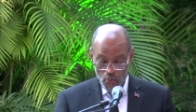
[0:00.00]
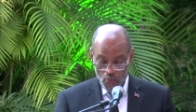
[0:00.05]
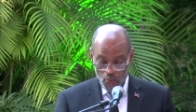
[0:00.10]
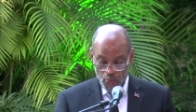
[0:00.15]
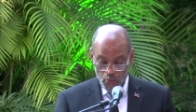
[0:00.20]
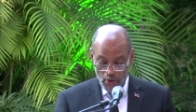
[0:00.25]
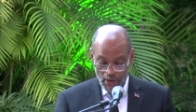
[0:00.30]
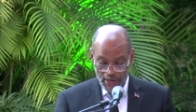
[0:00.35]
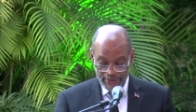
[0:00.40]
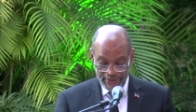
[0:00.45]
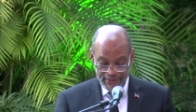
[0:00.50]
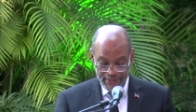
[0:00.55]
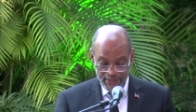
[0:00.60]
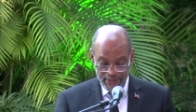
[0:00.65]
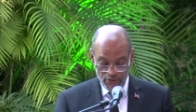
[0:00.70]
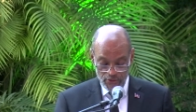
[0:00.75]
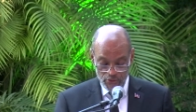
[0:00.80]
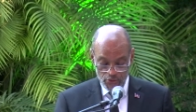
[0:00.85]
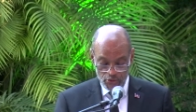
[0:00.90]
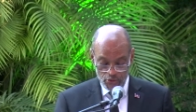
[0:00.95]
Pour
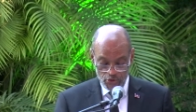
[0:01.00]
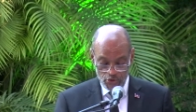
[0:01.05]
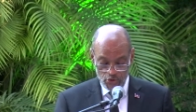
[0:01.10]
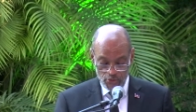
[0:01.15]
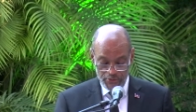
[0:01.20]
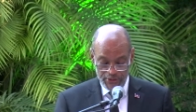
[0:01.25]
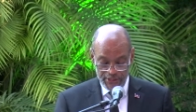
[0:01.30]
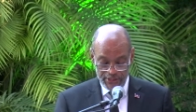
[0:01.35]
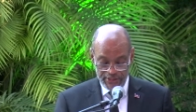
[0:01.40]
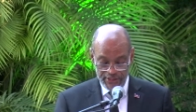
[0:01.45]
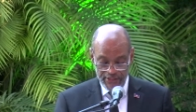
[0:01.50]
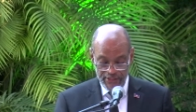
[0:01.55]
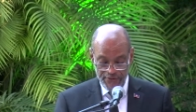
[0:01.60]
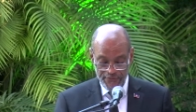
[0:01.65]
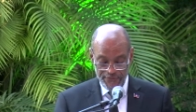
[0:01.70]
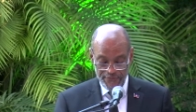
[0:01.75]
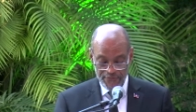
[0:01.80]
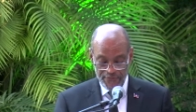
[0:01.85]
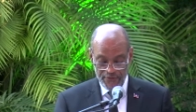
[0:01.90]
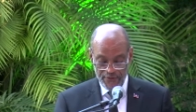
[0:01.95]
atteindre cet
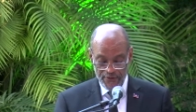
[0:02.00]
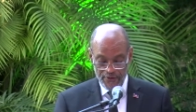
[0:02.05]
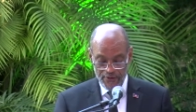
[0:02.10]
objectif,